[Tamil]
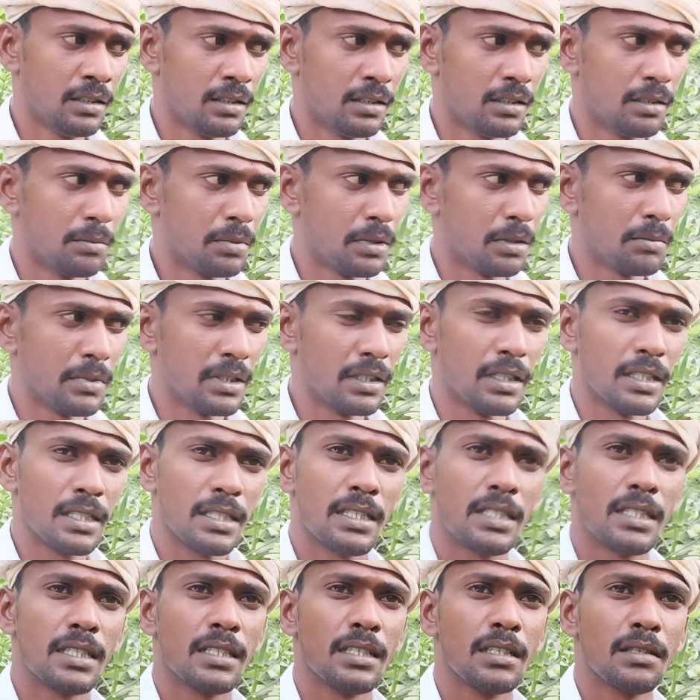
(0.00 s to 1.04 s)
அப்போ நம்ம
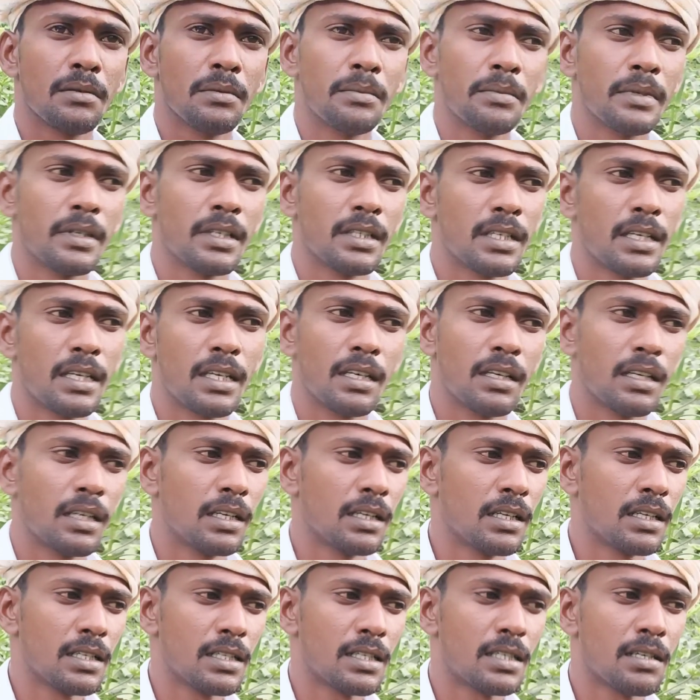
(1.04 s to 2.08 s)
நினச்ச மாதிரி
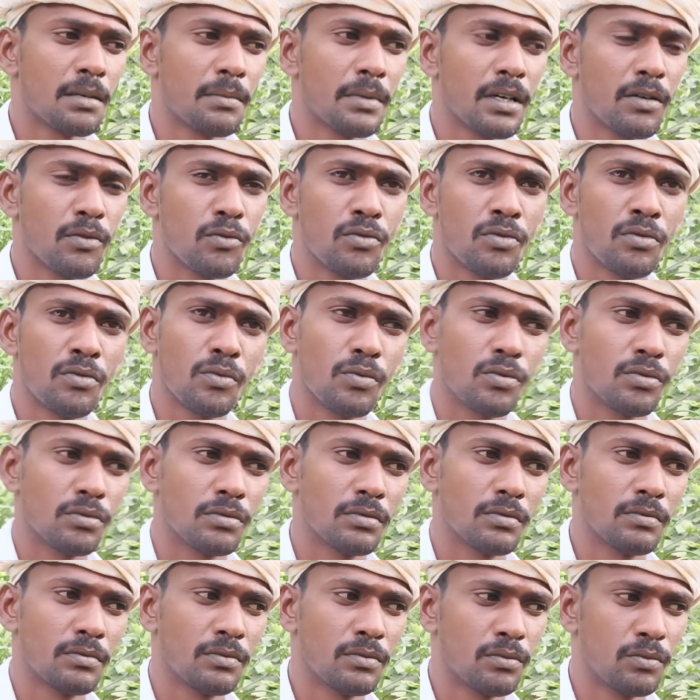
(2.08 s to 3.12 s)
எல்லாம் நஷ்டமாகவும்
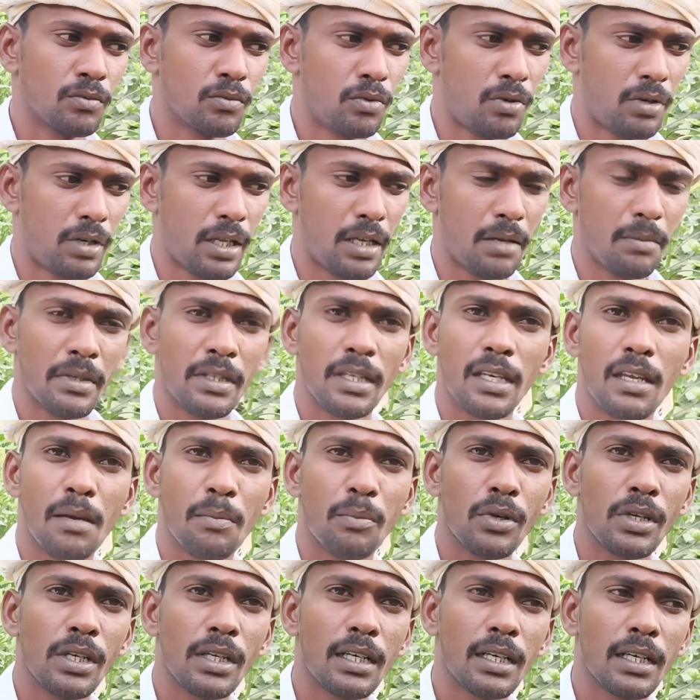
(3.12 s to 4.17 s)
ஒரே மாதிரியாக
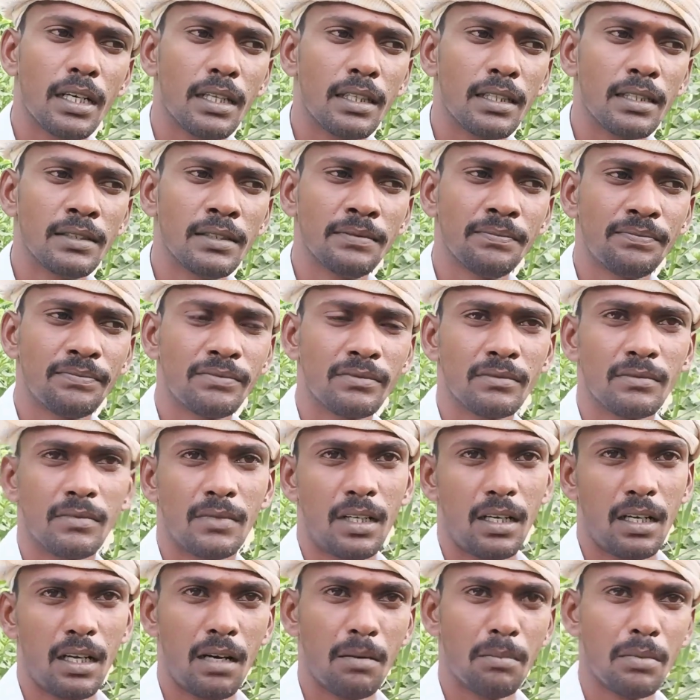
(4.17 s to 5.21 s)
போய்கிட்டு இருக்காது
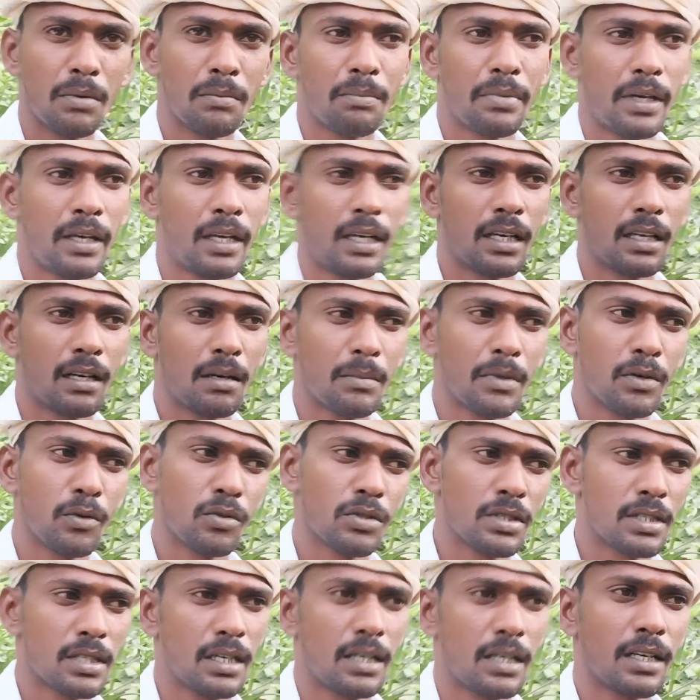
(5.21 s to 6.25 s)
லாபம் பயங்கரமாக ஒரு
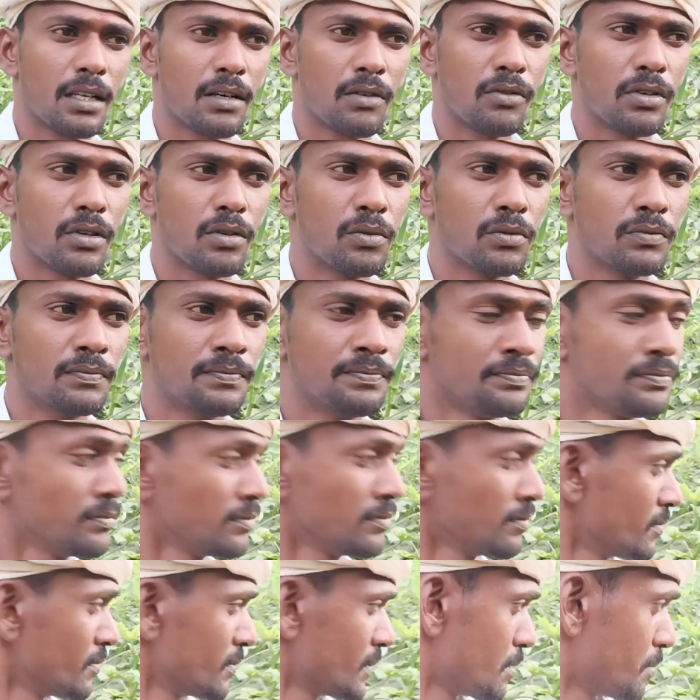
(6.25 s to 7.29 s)
சில நேரம் வரும்
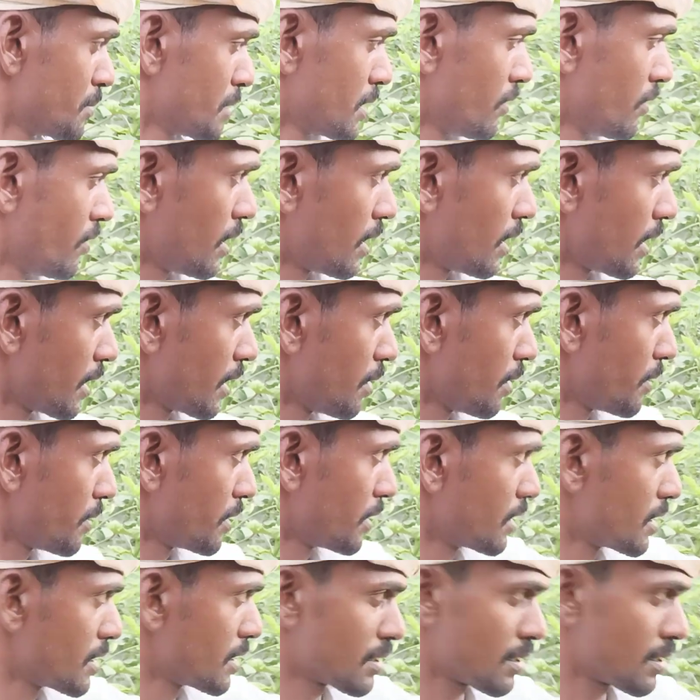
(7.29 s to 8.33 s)
இப்போ இந்த வாழைக்கெலாம்
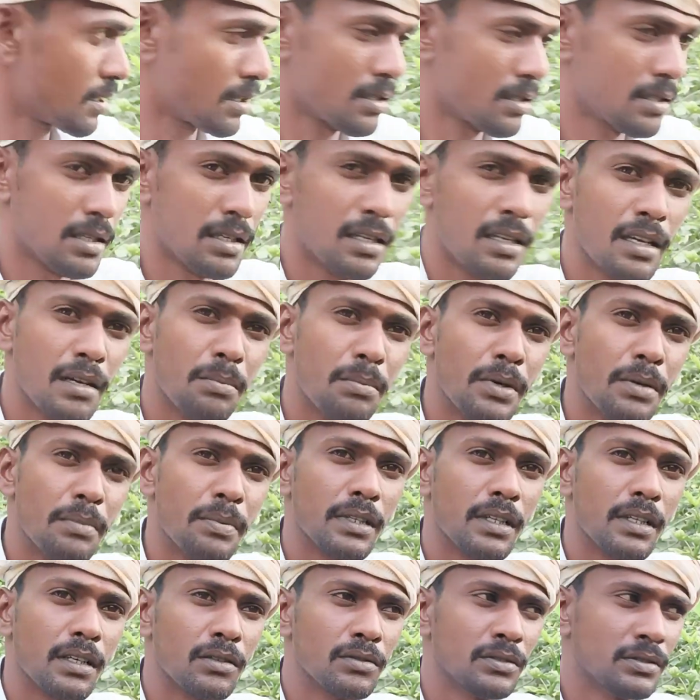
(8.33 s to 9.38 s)
பார்த்தீங்கன்னா சராசரியாக எப்படி
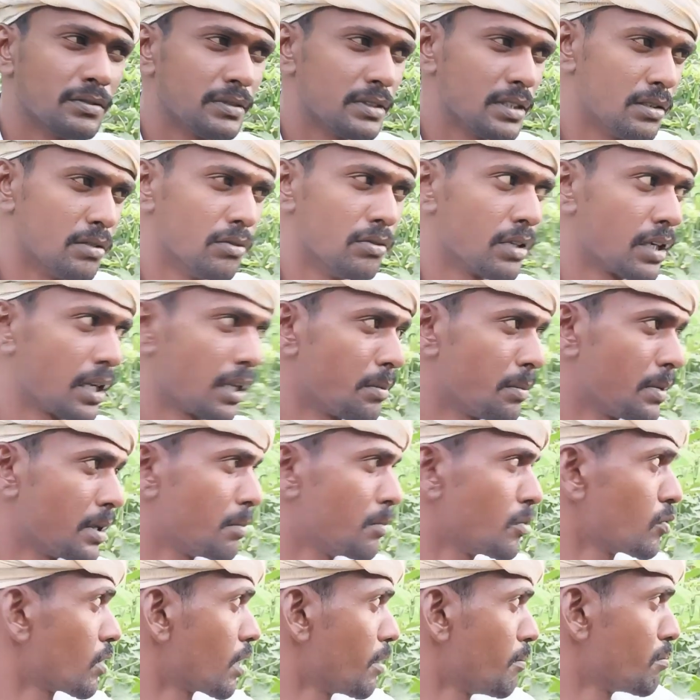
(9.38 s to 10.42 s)
பார்த்தாலும் இது வரைக்குமே
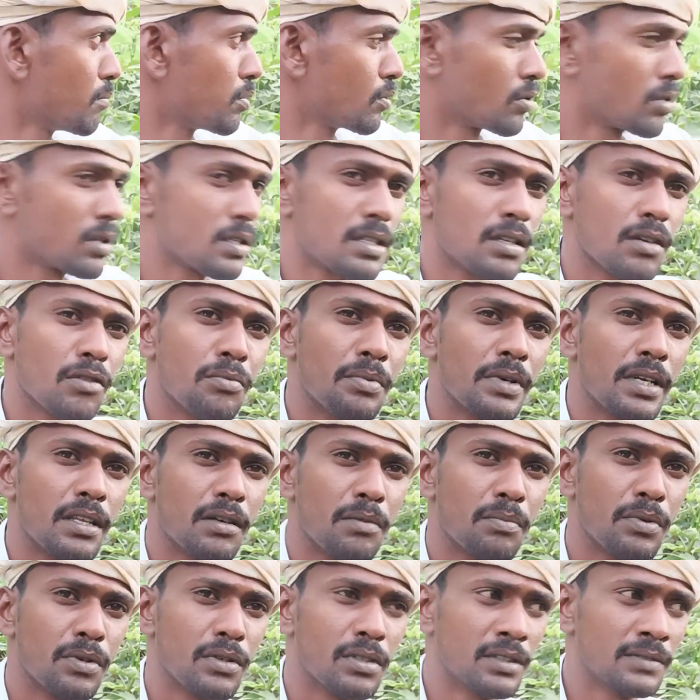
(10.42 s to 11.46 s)
நம்ம ஒரு ஐம்பது ரூபா செலவு
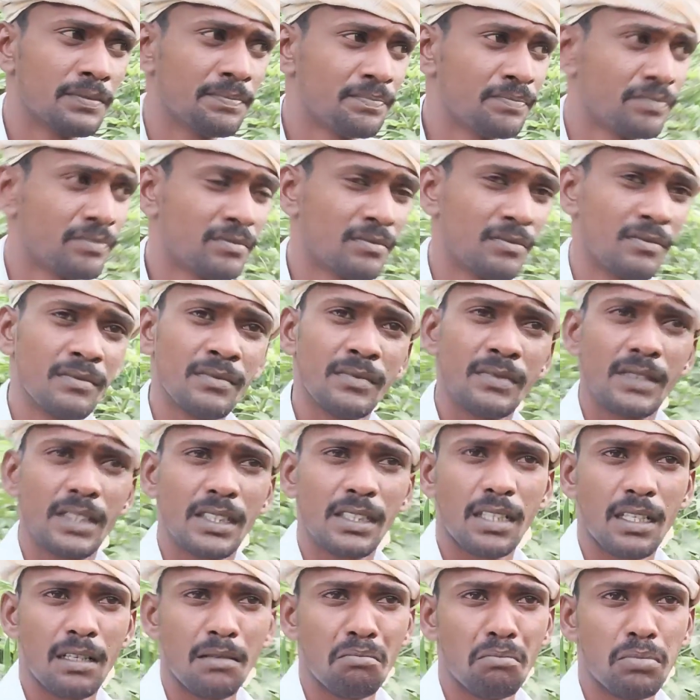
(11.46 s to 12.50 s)
பண்ணியிருப்போம்
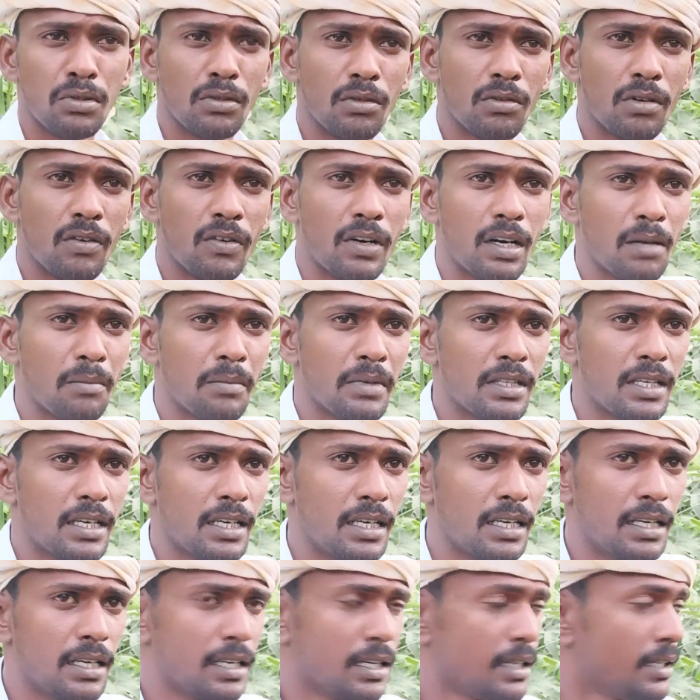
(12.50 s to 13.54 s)
ஆனால் ஐம்பது ரூபா வாழை மாதிரி
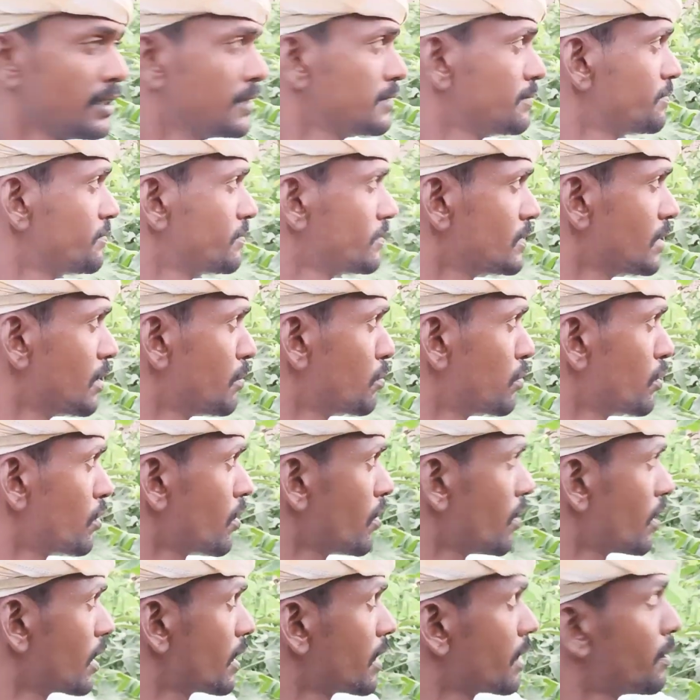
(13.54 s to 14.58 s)
இல்லை ஐம்பது
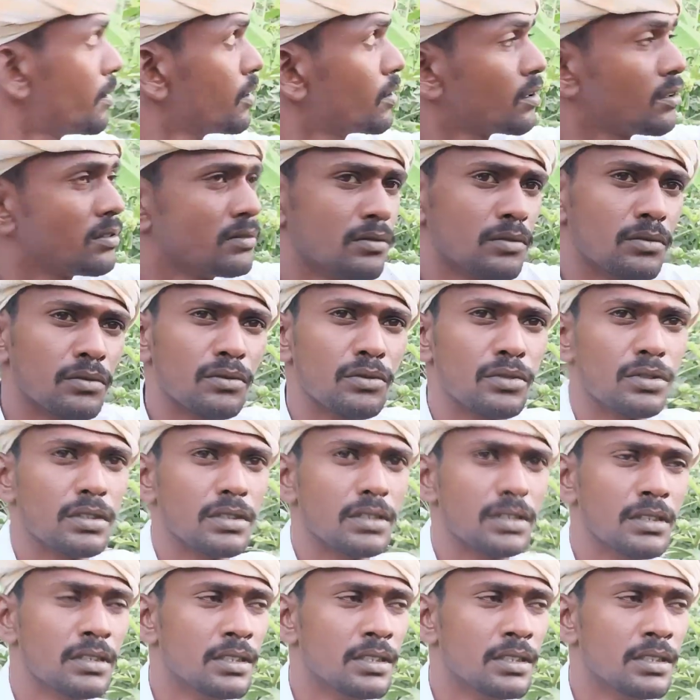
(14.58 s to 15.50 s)
ரூபா வாழைனா ஒரு